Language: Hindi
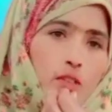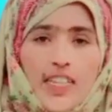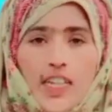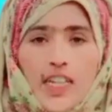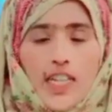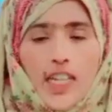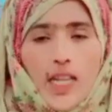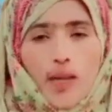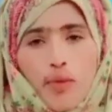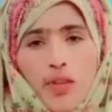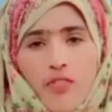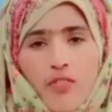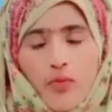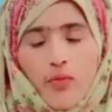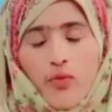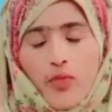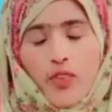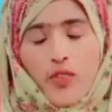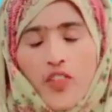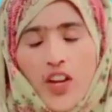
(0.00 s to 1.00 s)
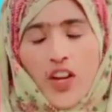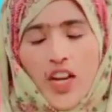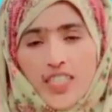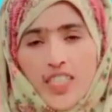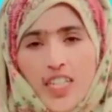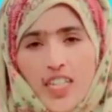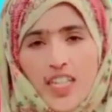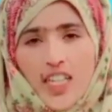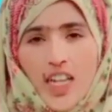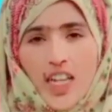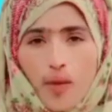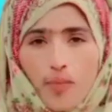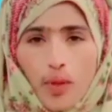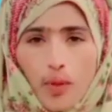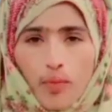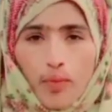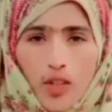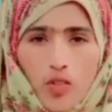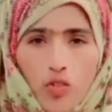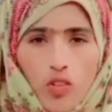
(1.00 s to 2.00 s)
मैं अपने मफाद के लिए यहाँ पर
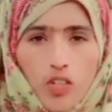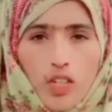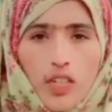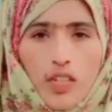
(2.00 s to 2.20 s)
बिल्कुल